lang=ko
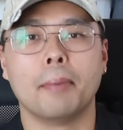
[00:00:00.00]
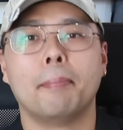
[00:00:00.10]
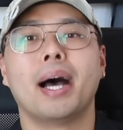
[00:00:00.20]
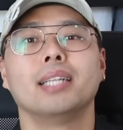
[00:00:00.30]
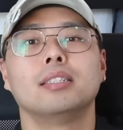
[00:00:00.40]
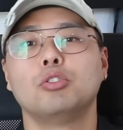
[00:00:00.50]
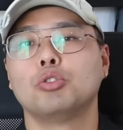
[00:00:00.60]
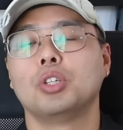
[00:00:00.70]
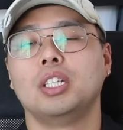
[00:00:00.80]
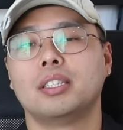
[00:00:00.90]
빠질
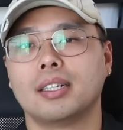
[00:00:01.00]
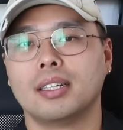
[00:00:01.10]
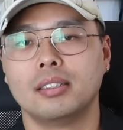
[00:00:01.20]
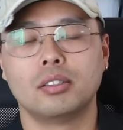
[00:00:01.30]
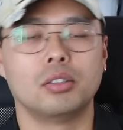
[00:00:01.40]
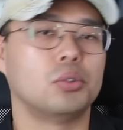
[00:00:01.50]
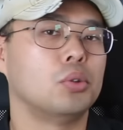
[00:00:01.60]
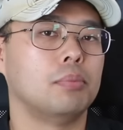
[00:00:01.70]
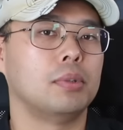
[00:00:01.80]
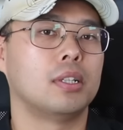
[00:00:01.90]
수도 있다라는 그런
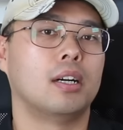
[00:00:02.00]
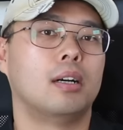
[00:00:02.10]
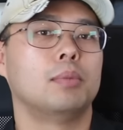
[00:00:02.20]
소리입니다.